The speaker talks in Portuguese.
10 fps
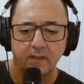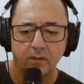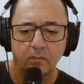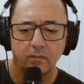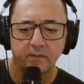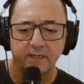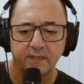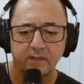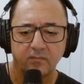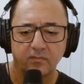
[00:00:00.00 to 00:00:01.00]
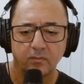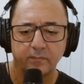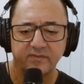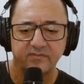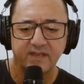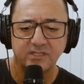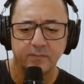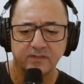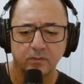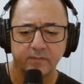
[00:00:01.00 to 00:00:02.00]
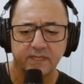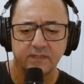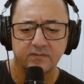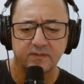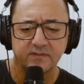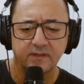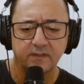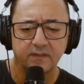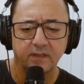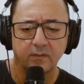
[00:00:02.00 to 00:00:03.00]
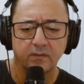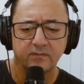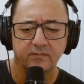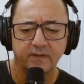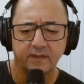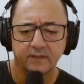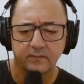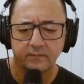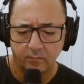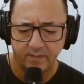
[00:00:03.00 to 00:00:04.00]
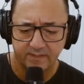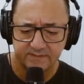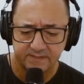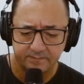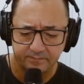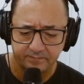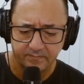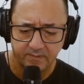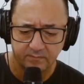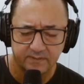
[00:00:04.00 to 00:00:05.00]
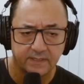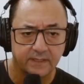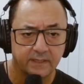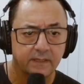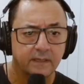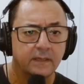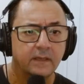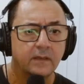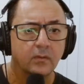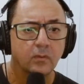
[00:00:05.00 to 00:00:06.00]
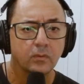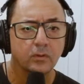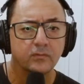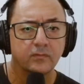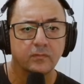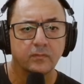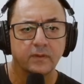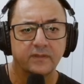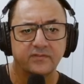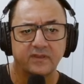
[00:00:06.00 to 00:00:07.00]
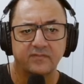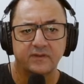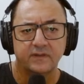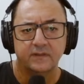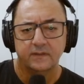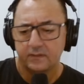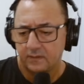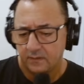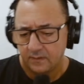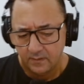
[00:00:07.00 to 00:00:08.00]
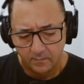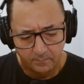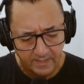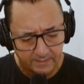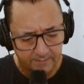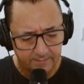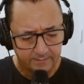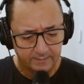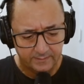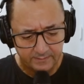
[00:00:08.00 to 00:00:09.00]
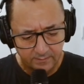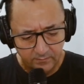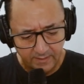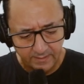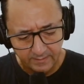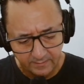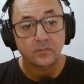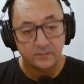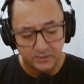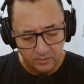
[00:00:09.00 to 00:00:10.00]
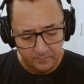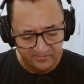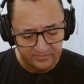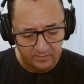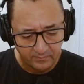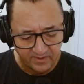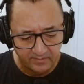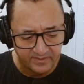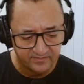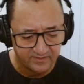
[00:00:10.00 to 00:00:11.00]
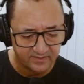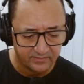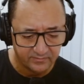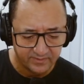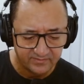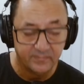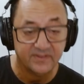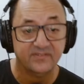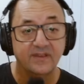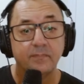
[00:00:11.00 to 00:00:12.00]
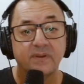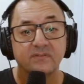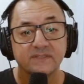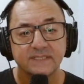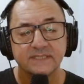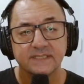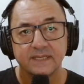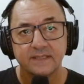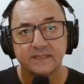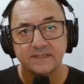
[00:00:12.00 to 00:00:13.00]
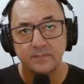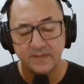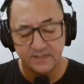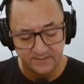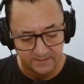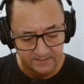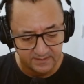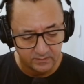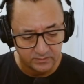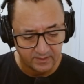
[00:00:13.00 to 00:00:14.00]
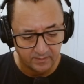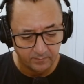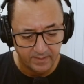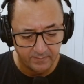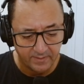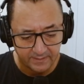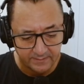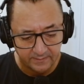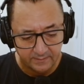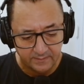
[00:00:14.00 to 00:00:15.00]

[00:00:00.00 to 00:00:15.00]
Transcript: Eu coloquei aqui o volume 7, mais ou menos, tá certo? Aqui no nosso arcano, beleza? Então tá aqui o nosso receiver. Bacana. Então, galera, deixa eu fazer uma breve apresentação dessa mesinha para vocês aqui, desse mixer de áudio aqui bem bacana